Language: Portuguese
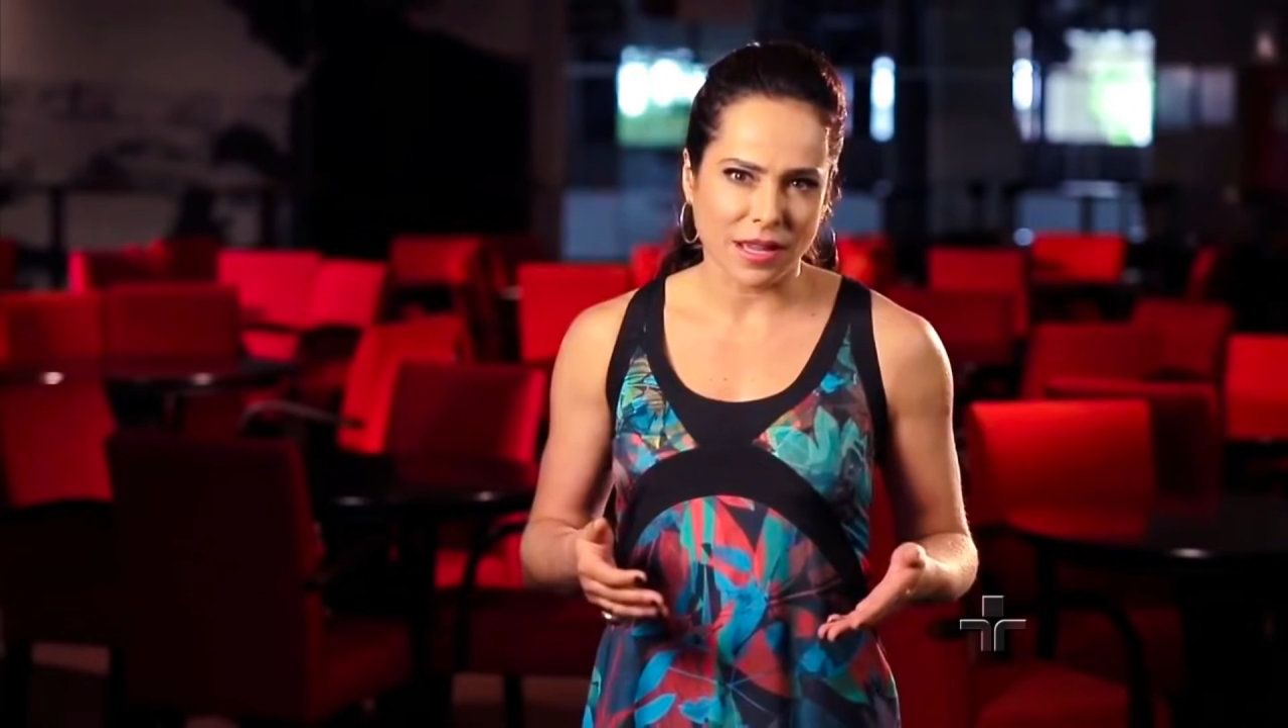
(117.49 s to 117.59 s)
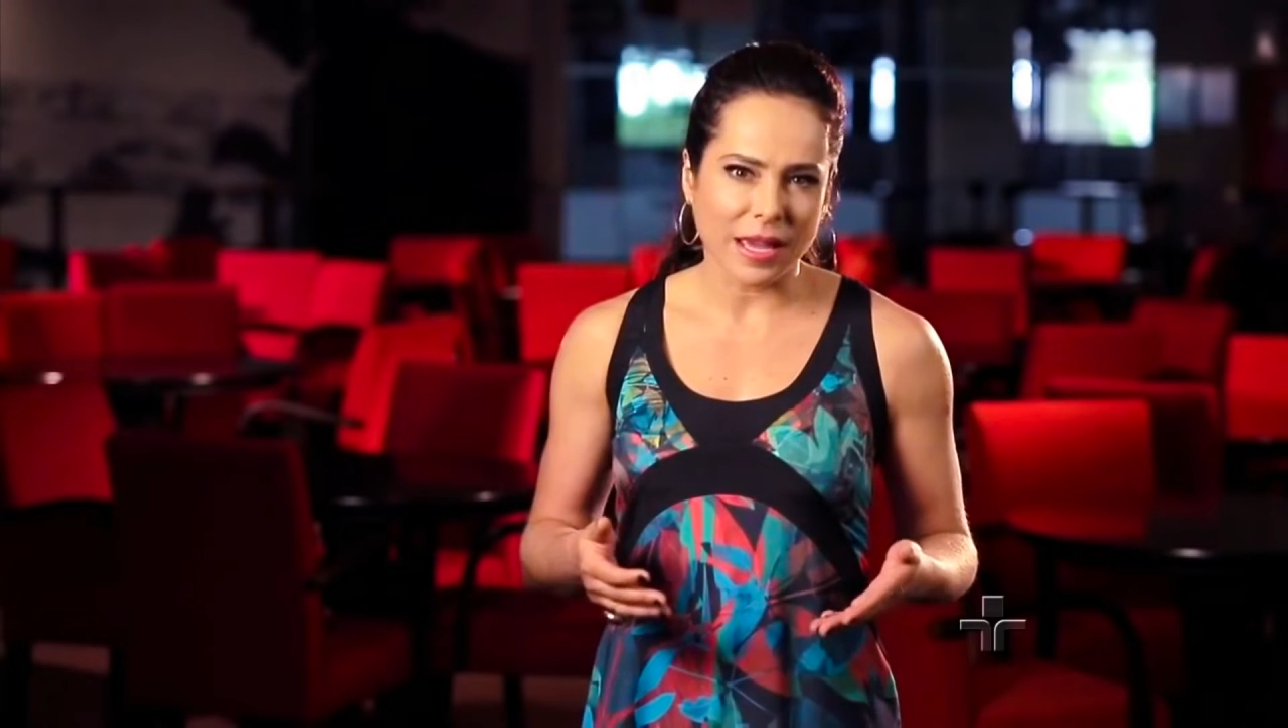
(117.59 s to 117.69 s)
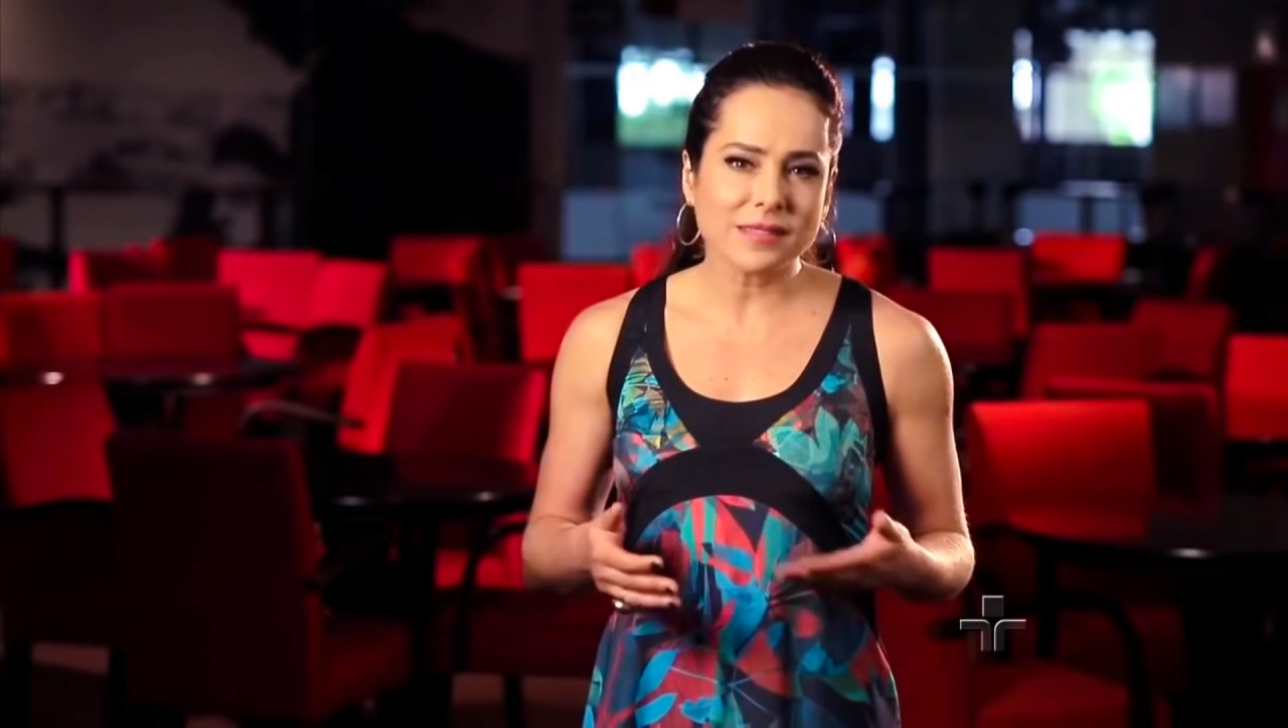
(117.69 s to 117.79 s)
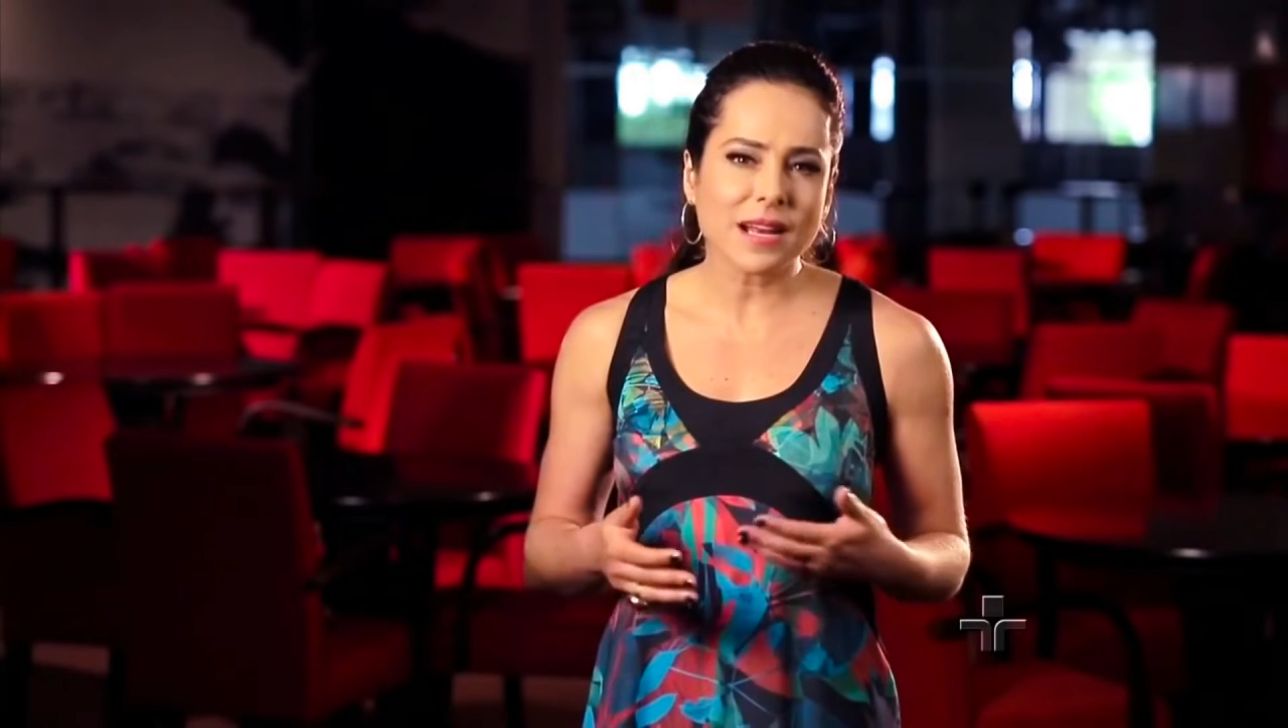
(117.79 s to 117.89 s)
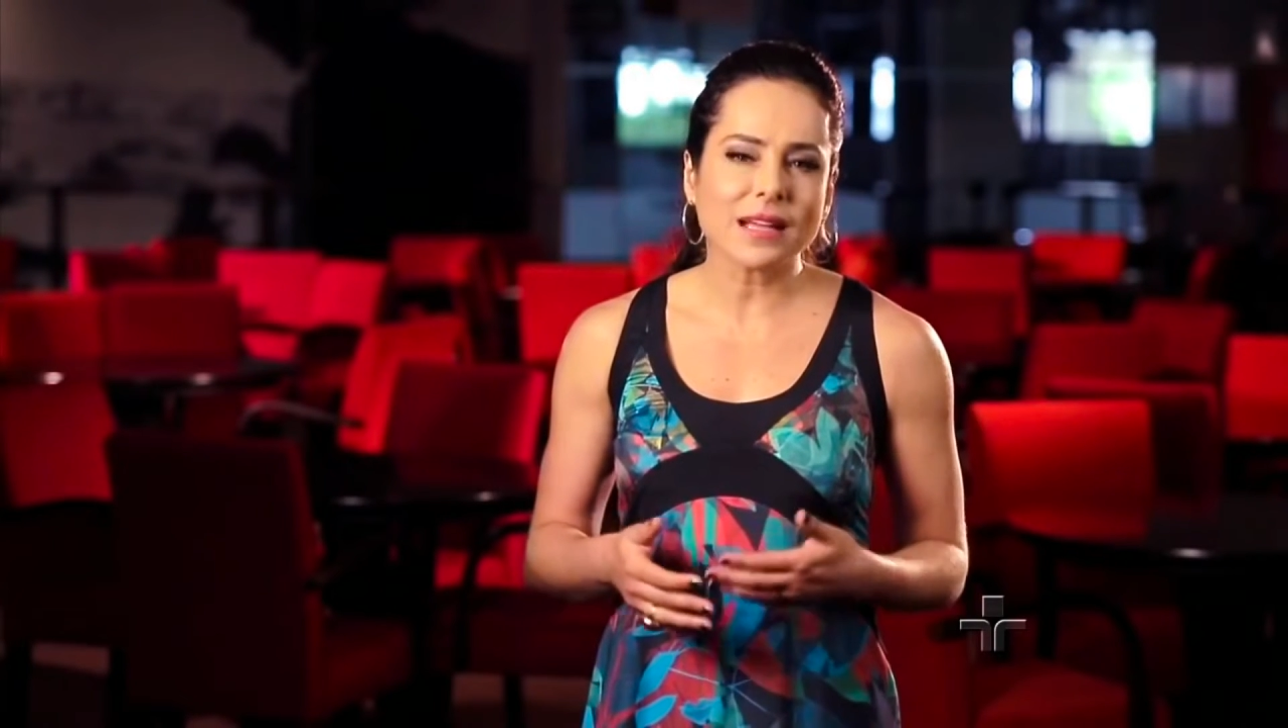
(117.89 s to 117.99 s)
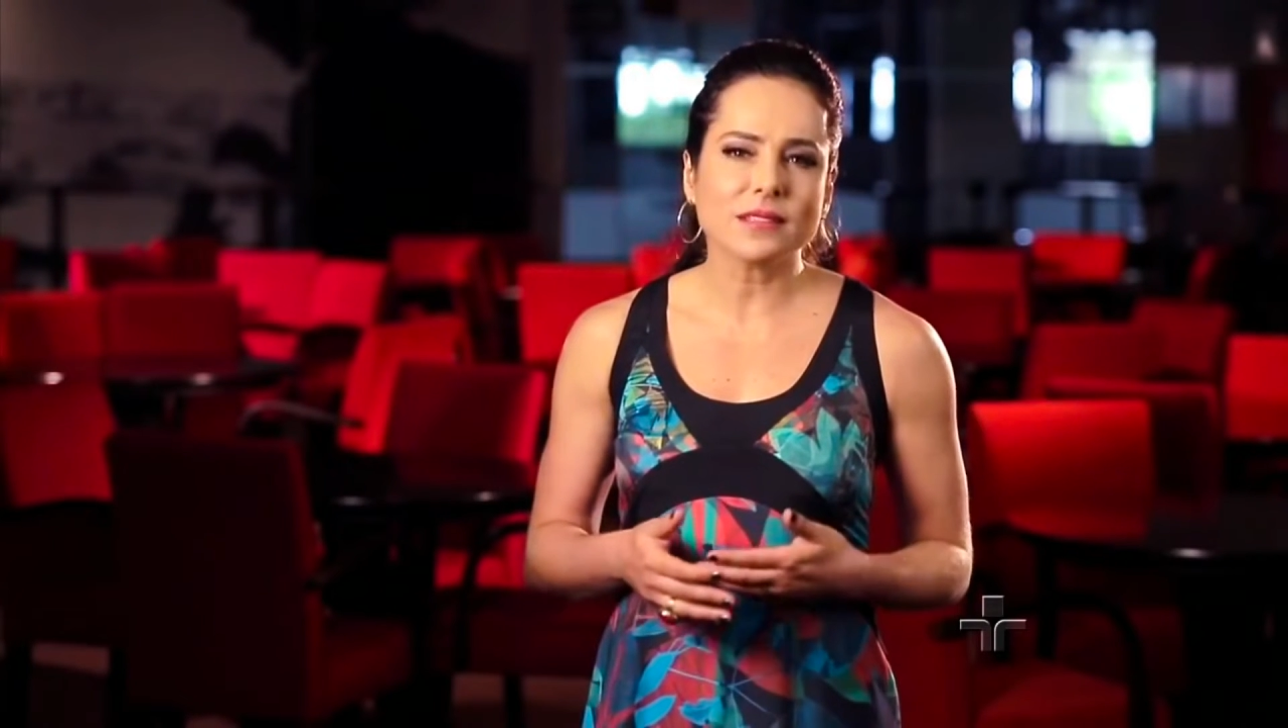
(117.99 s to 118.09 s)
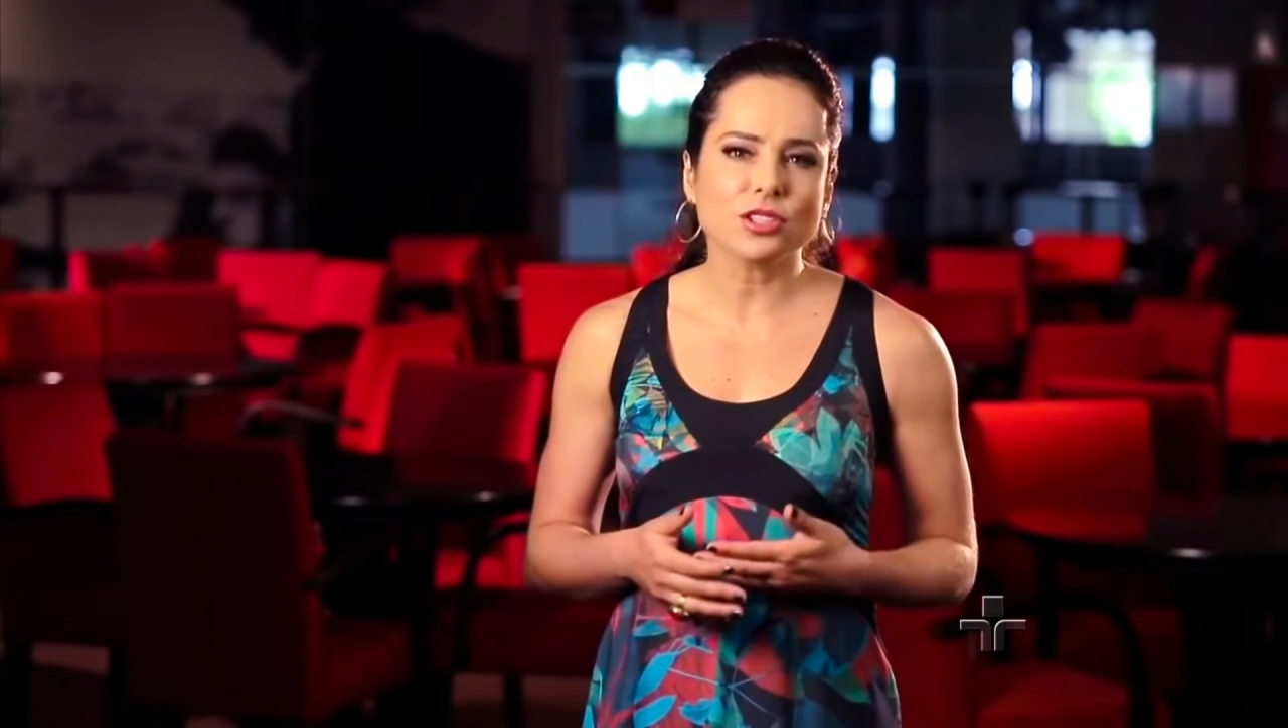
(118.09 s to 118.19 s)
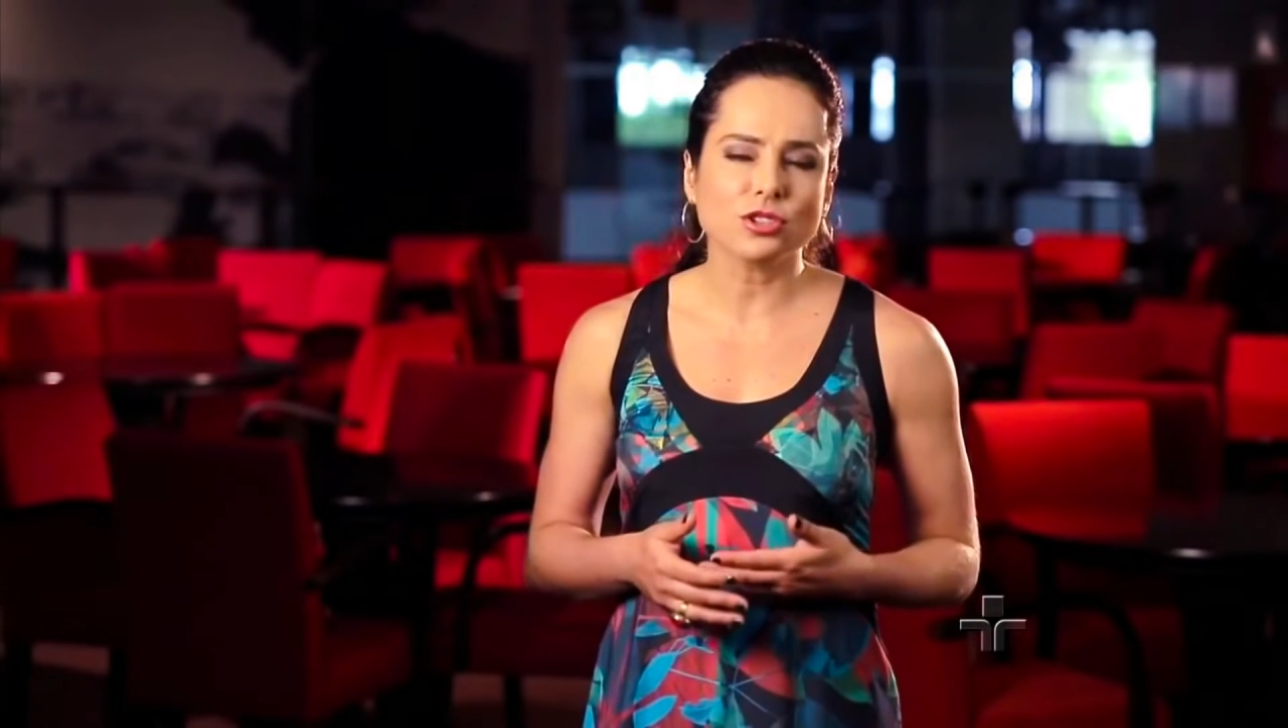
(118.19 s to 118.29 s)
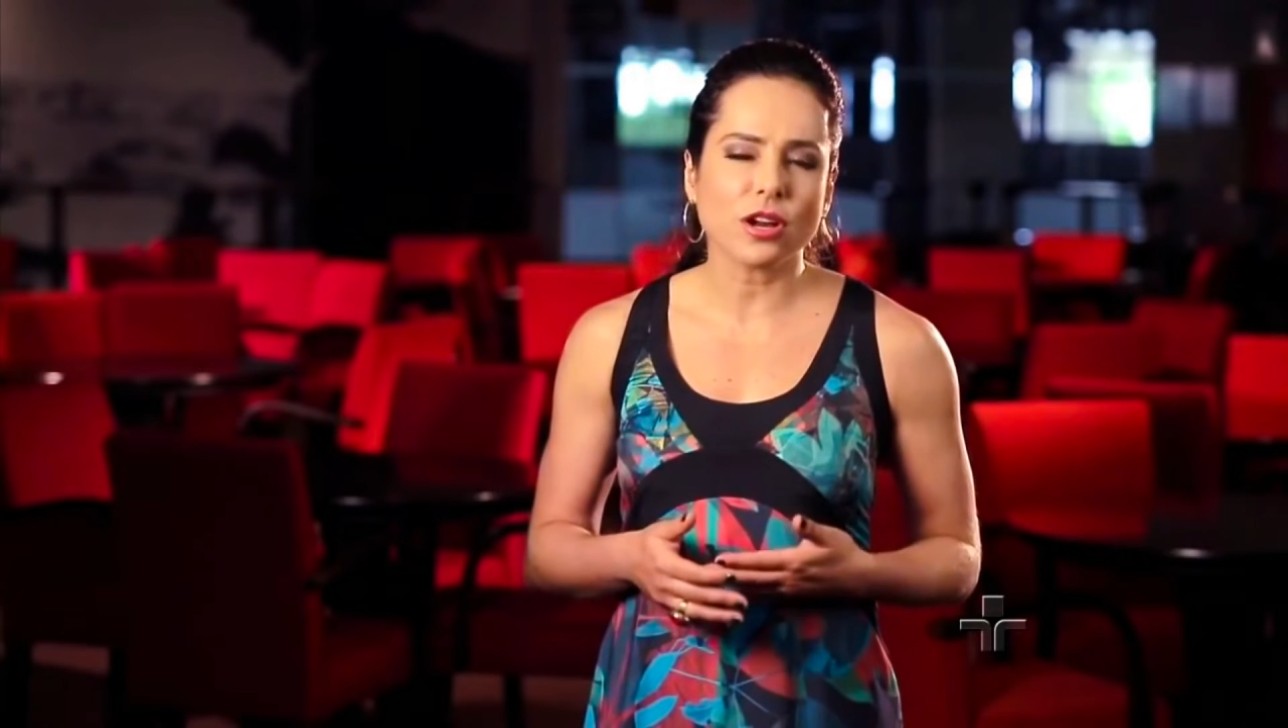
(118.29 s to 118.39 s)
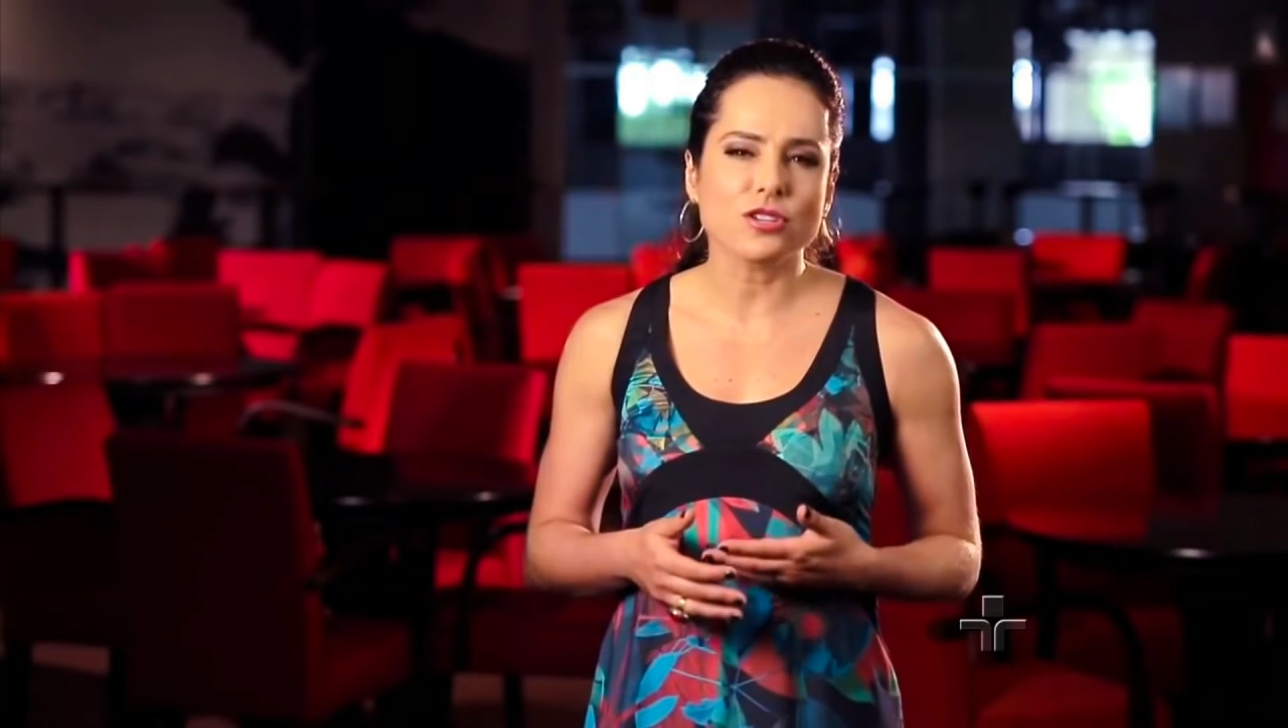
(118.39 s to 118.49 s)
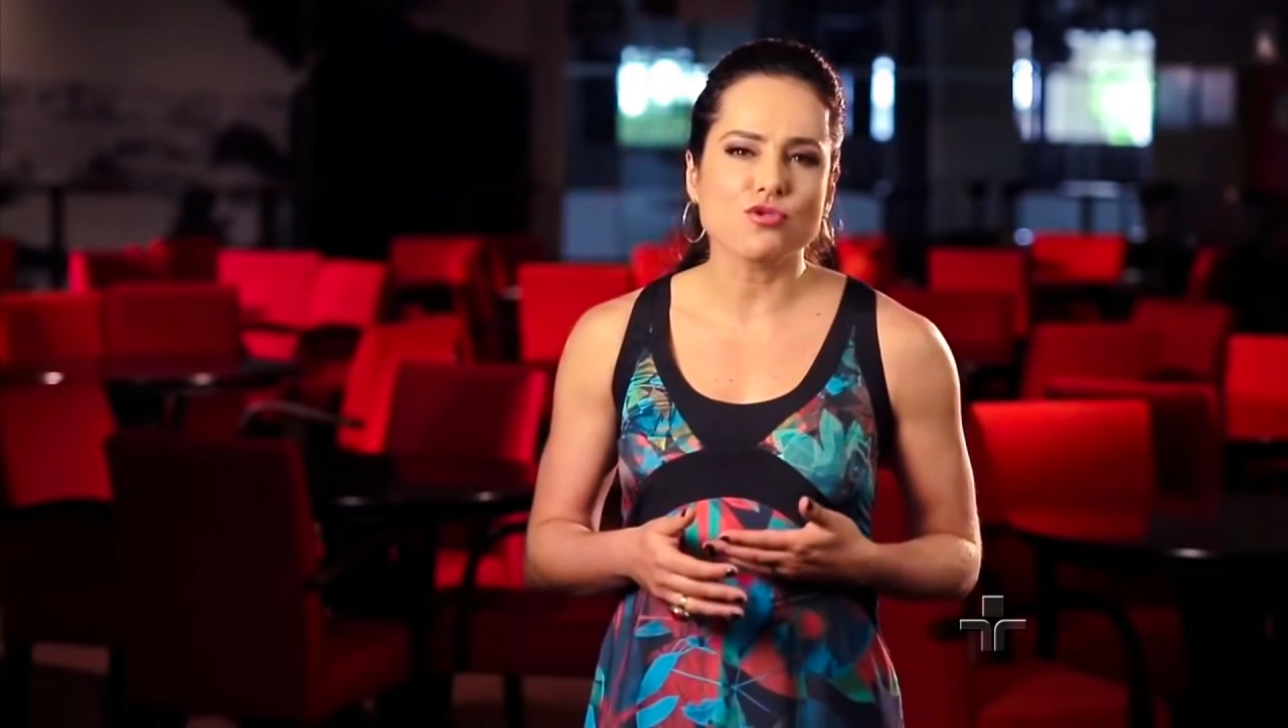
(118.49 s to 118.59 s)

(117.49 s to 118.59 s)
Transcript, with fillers: retrata a história